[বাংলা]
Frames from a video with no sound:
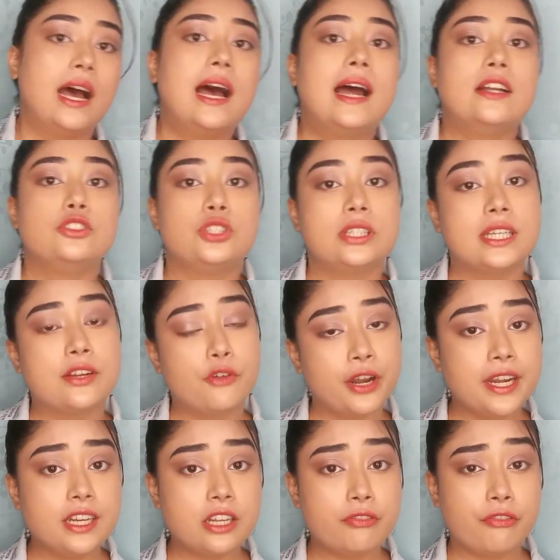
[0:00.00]
আর যদি
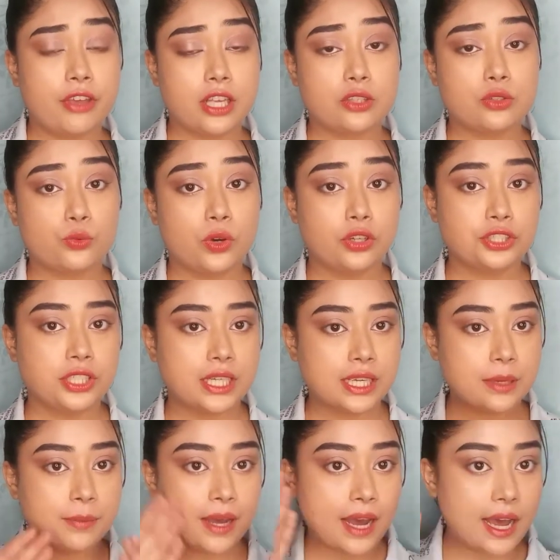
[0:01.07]
গ্রিন টি ফেস
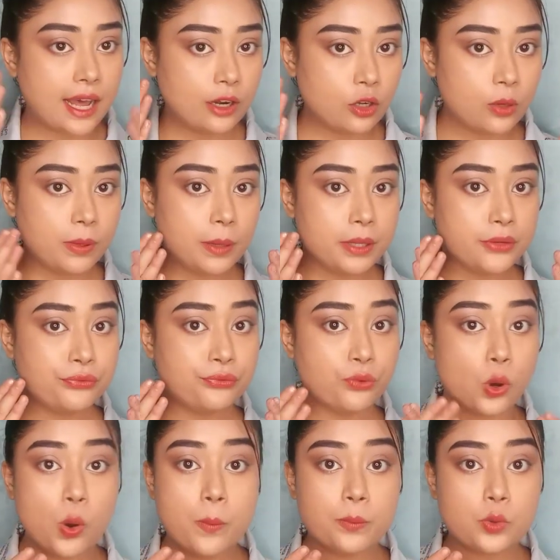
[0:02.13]
ওয়াশটাকে ভালোভাবে
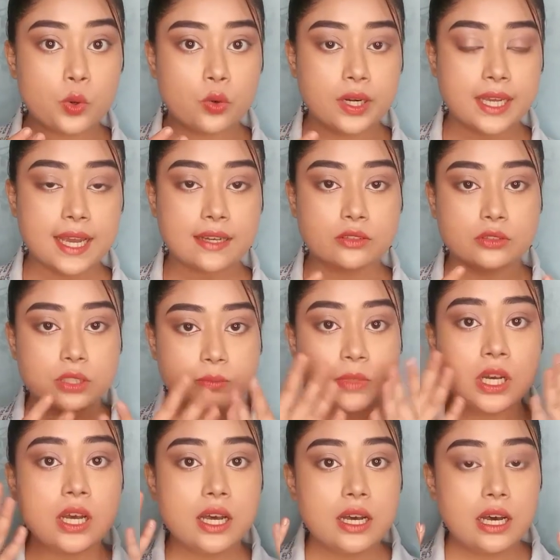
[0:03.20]
ফোম করে একদম
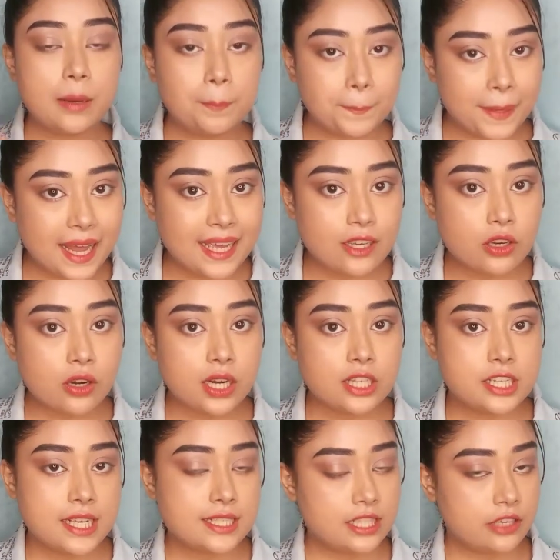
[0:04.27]
অ্যাপ্লাই করা
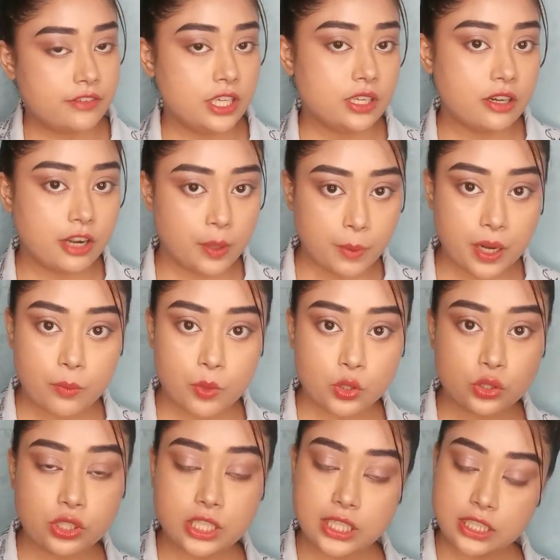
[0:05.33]
যায় শেভিং ক্রিমের
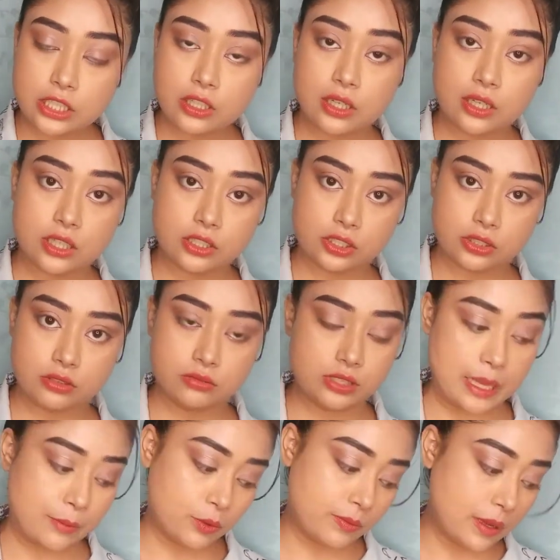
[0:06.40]
মতো ঠিক
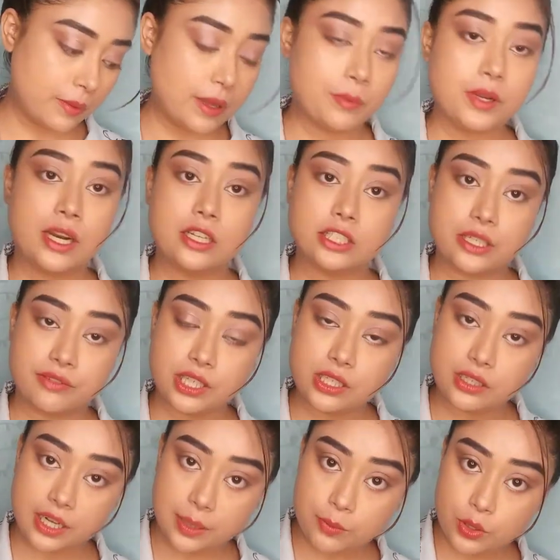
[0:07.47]
যেমনভাবে আপনারা শেভিং
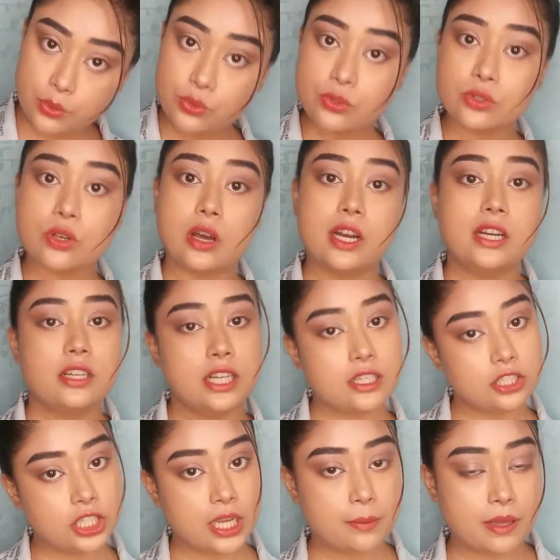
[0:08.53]
ক্রিম ইউজ করেন
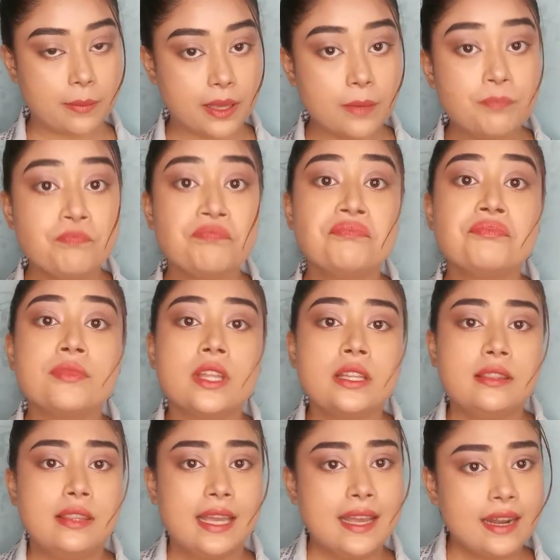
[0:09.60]
ঠিক সেইভাবে
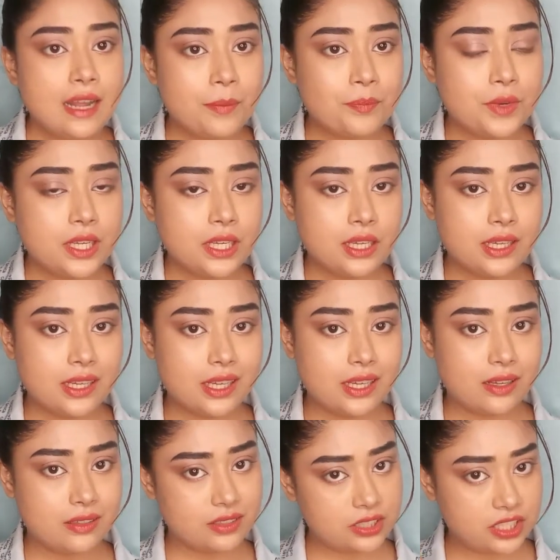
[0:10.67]
দেন আপনি
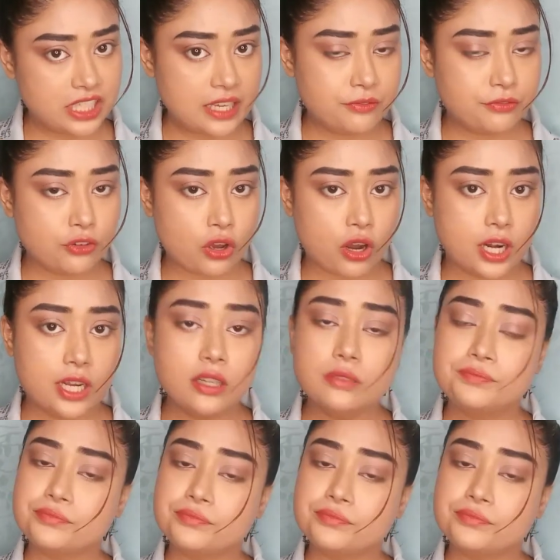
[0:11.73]
শেভ করেন